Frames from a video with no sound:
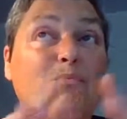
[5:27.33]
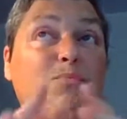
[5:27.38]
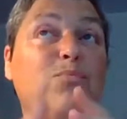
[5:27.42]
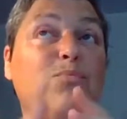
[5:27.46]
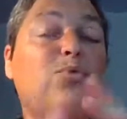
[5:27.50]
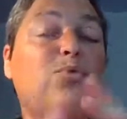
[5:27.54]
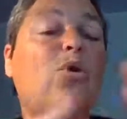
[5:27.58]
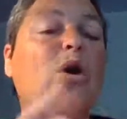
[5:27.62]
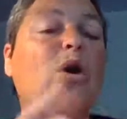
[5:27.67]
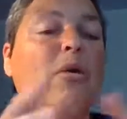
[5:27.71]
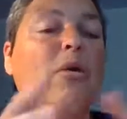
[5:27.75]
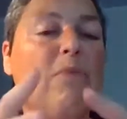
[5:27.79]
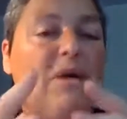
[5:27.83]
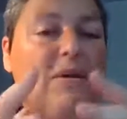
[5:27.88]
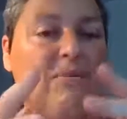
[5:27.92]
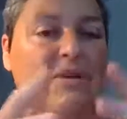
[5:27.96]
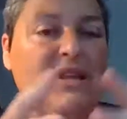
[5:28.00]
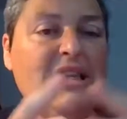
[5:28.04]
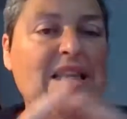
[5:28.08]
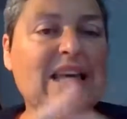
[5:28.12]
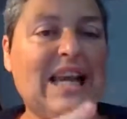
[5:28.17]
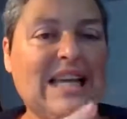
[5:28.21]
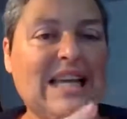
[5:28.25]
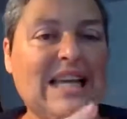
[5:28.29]
pour quand même
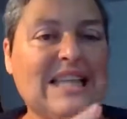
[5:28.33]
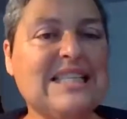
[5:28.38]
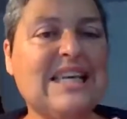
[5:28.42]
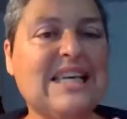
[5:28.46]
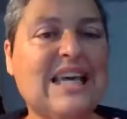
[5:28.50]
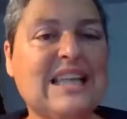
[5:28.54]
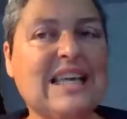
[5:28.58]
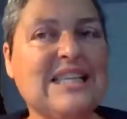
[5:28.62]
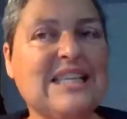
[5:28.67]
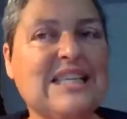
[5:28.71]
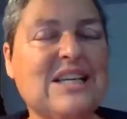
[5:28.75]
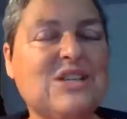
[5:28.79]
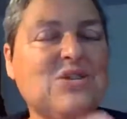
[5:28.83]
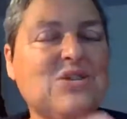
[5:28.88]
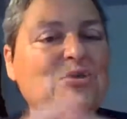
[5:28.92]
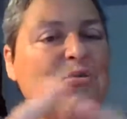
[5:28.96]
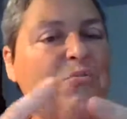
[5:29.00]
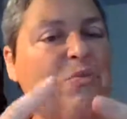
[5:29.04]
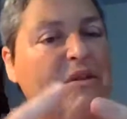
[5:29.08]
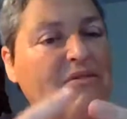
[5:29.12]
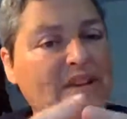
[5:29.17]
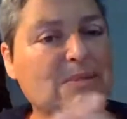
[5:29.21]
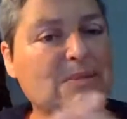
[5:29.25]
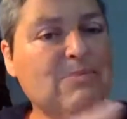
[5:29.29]
aider à la cicatrisation, on
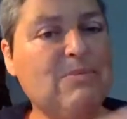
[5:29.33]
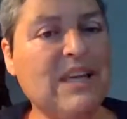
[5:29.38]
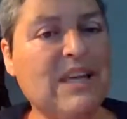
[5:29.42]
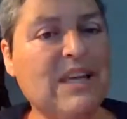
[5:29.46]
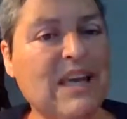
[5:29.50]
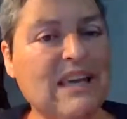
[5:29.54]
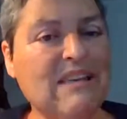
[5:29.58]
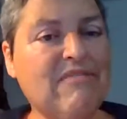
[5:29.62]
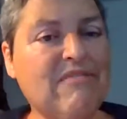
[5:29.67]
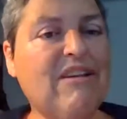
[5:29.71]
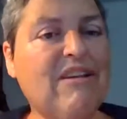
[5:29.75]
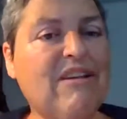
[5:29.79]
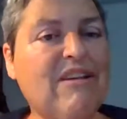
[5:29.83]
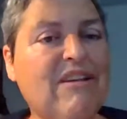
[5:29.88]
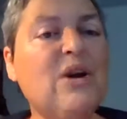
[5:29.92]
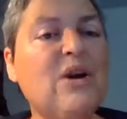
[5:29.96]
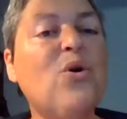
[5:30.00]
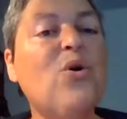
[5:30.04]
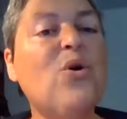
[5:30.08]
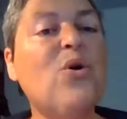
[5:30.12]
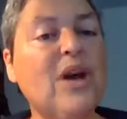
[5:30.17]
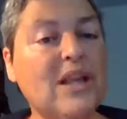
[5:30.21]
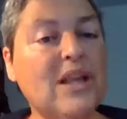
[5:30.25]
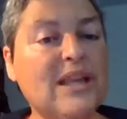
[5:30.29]
m'avait expliqué qu'il fallait
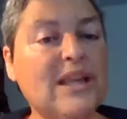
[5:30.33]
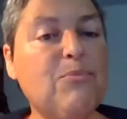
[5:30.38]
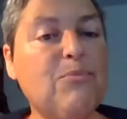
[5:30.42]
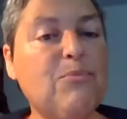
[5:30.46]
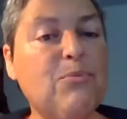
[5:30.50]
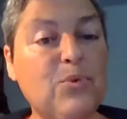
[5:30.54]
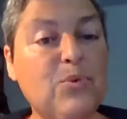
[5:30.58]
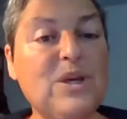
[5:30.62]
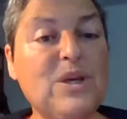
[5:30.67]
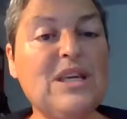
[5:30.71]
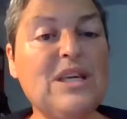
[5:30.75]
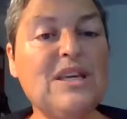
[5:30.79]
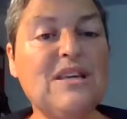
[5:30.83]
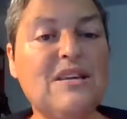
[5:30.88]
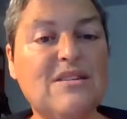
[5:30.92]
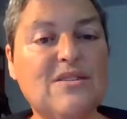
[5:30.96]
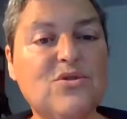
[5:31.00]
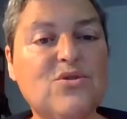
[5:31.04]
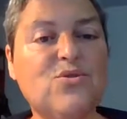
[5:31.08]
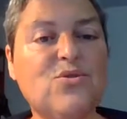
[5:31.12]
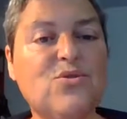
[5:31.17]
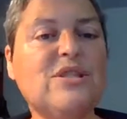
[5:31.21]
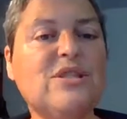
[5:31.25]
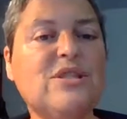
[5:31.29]
aucun appui
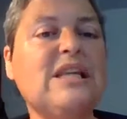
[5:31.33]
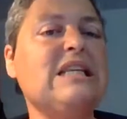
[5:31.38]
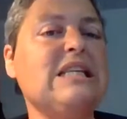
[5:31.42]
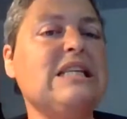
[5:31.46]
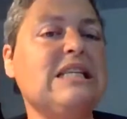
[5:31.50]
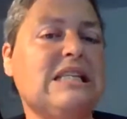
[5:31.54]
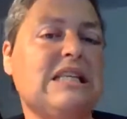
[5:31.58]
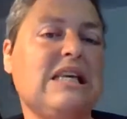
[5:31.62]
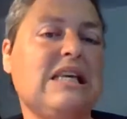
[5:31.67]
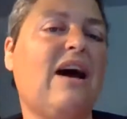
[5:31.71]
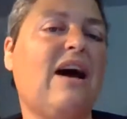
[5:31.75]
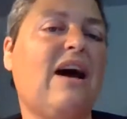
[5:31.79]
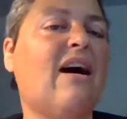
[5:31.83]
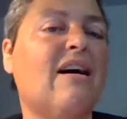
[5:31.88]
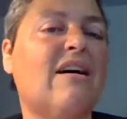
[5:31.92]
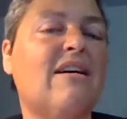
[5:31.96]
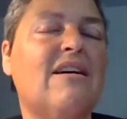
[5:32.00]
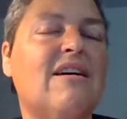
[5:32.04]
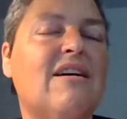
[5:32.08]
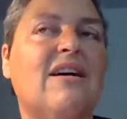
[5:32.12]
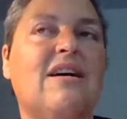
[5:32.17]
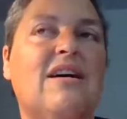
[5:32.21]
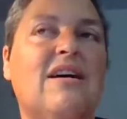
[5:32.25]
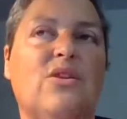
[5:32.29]
sur cet escarre
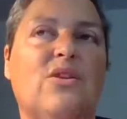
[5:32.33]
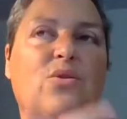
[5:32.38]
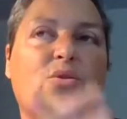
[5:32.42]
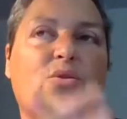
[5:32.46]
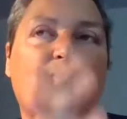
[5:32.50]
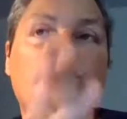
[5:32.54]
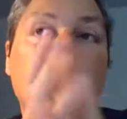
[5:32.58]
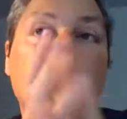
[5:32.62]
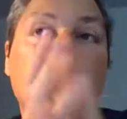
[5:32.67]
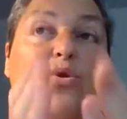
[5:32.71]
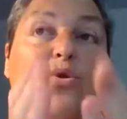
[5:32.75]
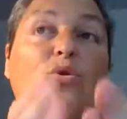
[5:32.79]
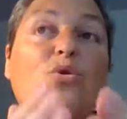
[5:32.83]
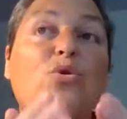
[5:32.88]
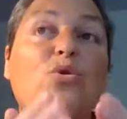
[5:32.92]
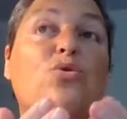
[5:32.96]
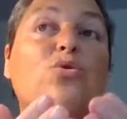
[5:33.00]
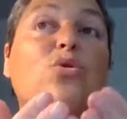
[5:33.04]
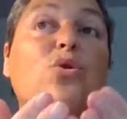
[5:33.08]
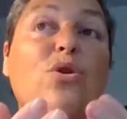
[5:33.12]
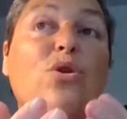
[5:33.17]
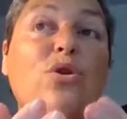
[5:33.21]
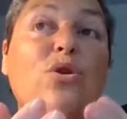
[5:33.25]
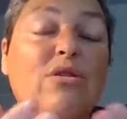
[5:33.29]
donc sur le
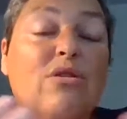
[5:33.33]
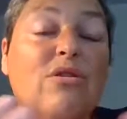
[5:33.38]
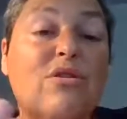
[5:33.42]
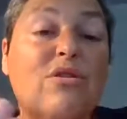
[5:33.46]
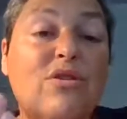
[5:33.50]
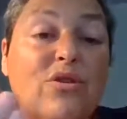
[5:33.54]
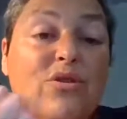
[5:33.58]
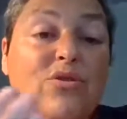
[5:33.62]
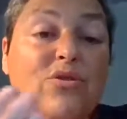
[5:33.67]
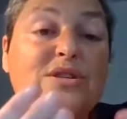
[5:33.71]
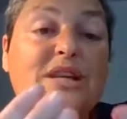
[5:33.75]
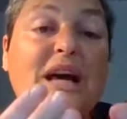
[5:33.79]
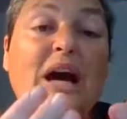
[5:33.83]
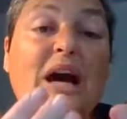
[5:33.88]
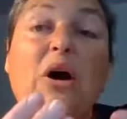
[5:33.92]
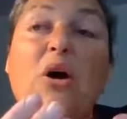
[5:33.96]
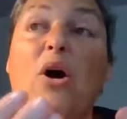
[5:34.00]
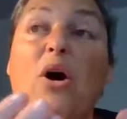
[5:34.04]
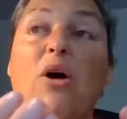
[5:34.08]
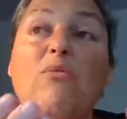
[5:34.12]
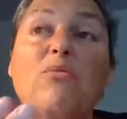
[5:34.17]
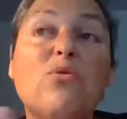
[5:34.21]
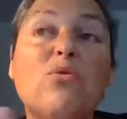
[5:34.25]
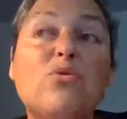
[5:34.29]
dos, euh, le
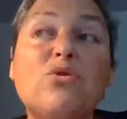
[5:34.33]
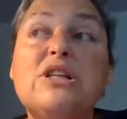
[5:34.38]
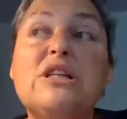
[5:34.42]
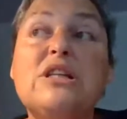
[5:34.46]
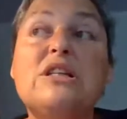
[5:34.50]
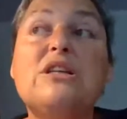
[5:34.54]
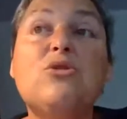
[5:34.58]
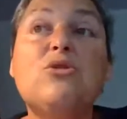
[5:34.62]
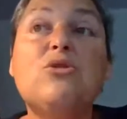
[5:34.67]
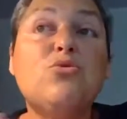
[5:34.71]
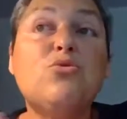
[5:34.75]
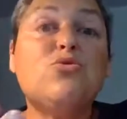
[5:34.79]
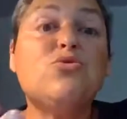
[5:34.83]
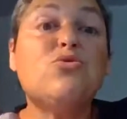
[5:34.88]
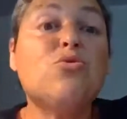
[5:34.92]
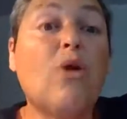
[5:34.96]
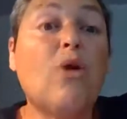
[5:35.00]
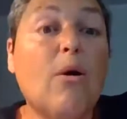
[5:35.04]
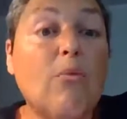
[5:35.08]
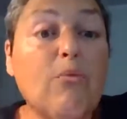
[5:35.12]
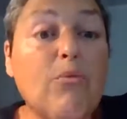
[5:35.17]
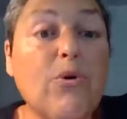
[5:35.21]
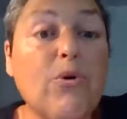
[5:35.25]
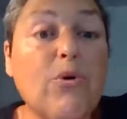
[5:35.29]
sacrum, donc j'étais
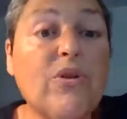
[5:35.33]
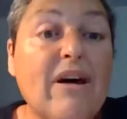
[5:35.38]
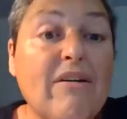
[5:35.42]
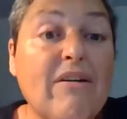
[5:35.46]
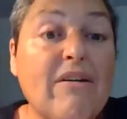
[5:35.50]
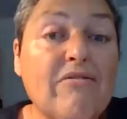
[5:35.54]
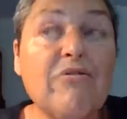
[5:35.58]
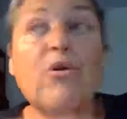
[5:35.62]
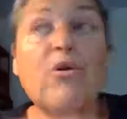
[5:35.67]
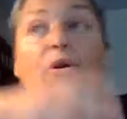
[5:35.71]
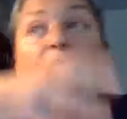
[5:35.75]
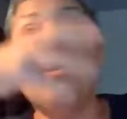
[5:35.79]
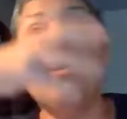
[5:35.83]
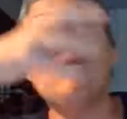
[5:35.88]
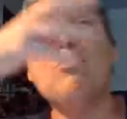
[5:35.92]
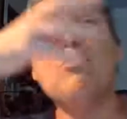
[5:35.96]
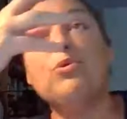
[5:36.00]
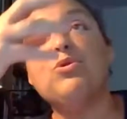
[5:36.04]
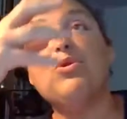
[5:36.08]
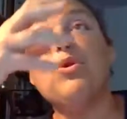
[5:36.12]
toujours un peu en avant, un peu